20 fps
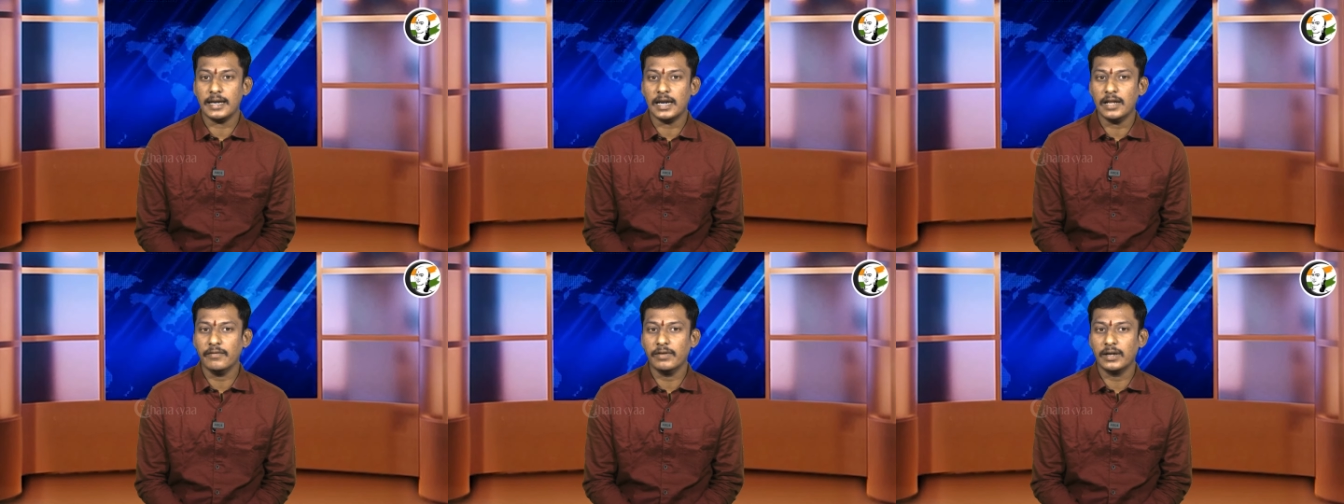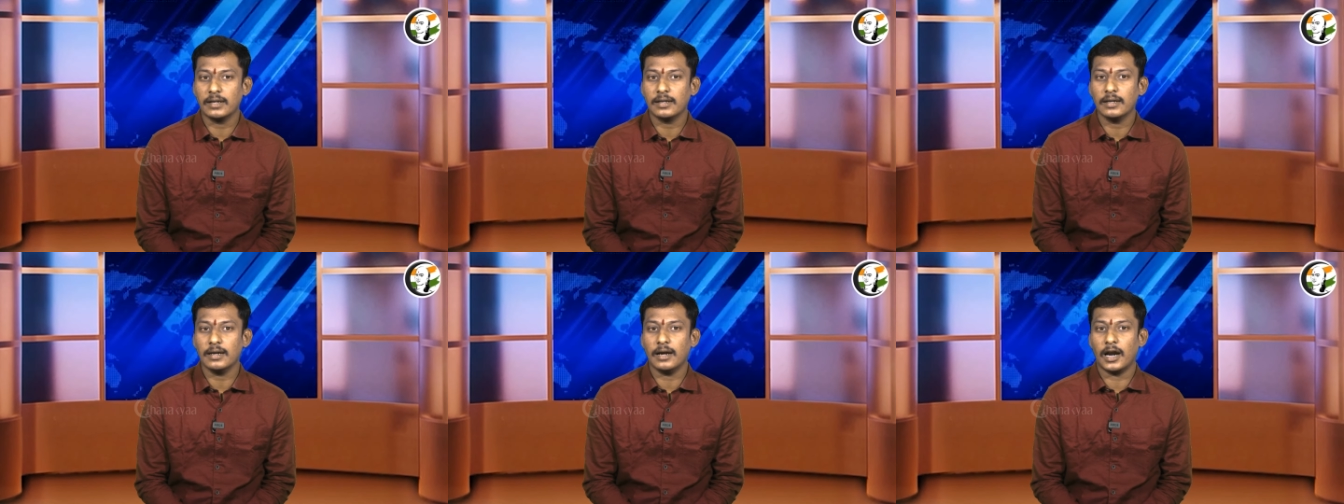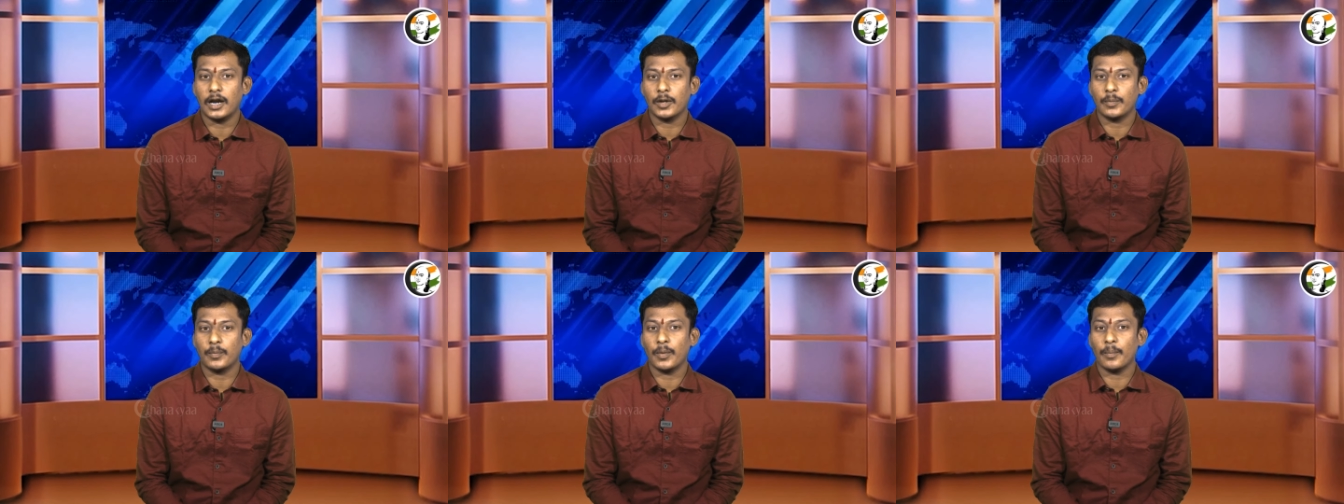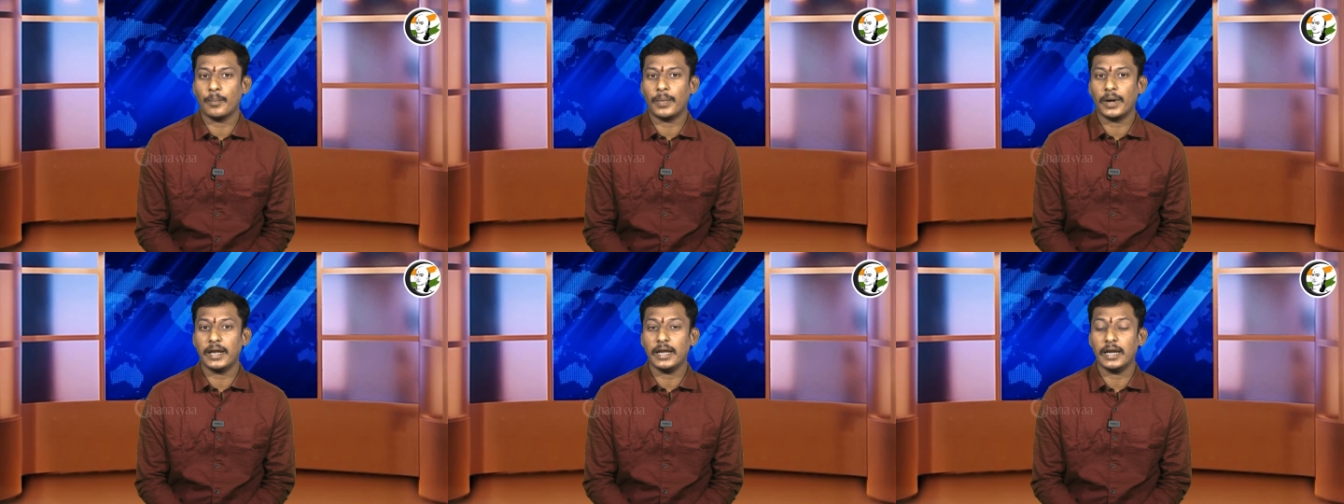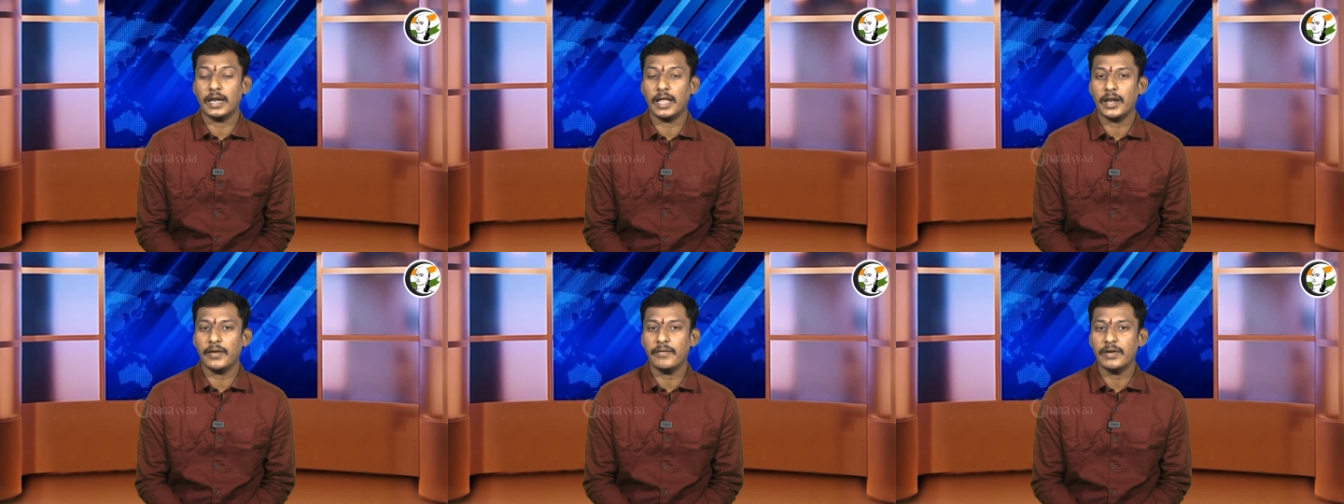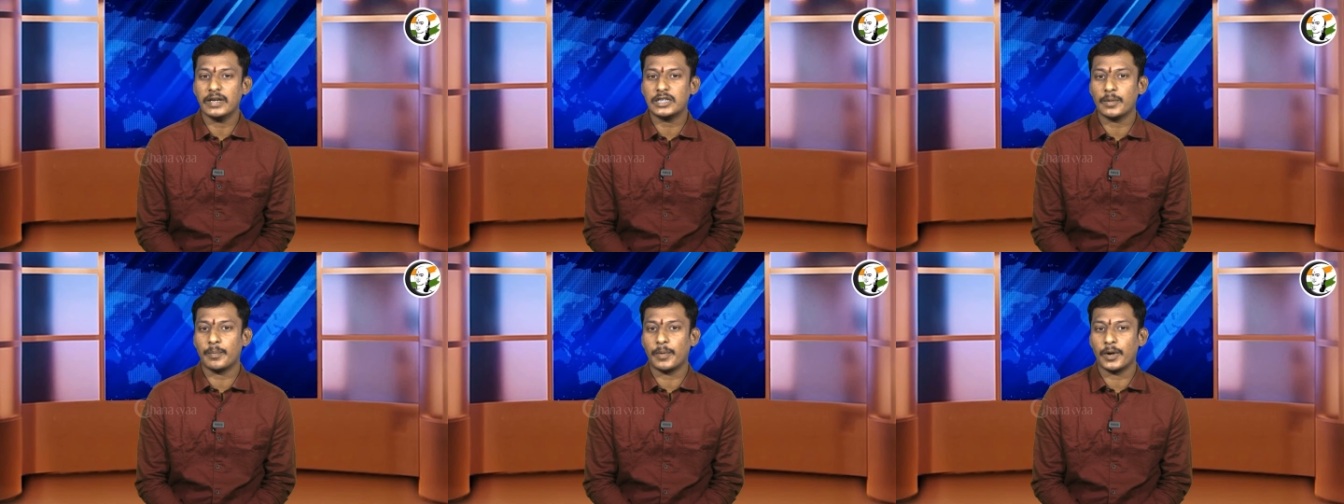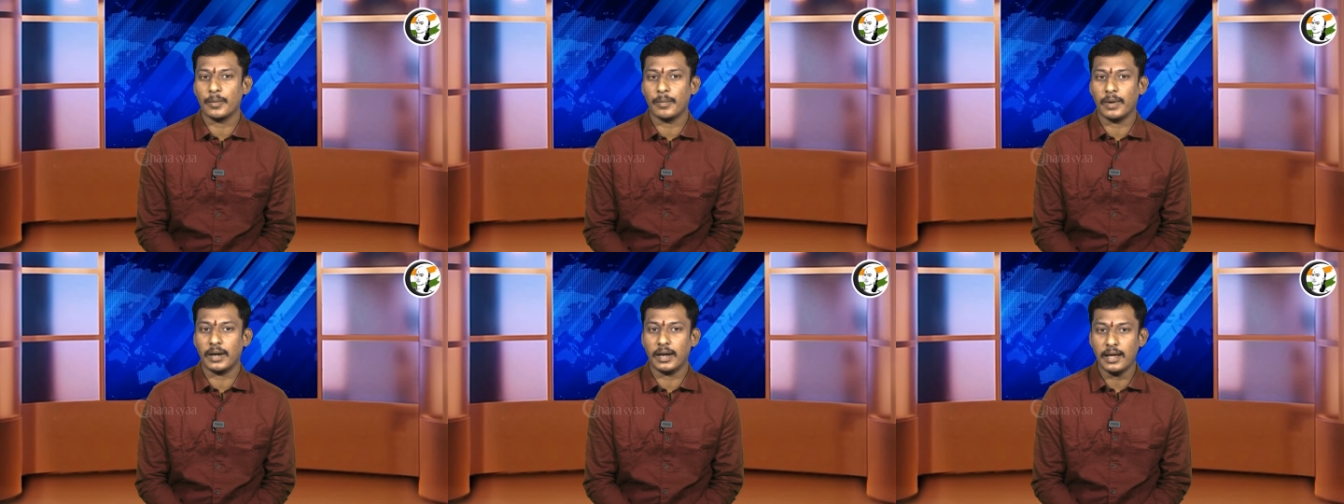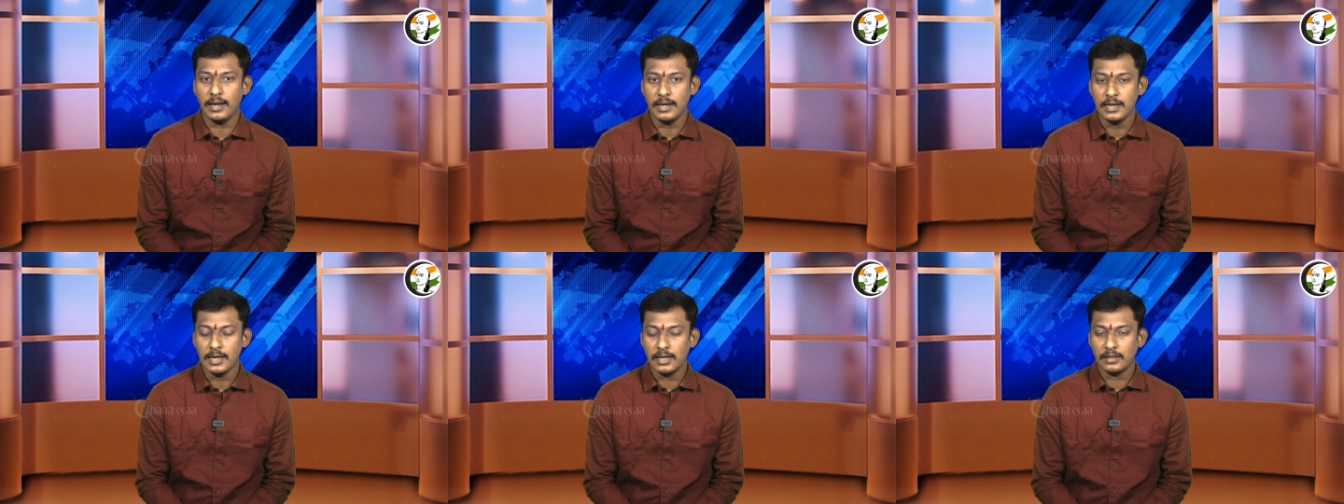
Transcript: நிலவிற்கு அனுப்பும் பணி நிறைவேற்றப்படும் என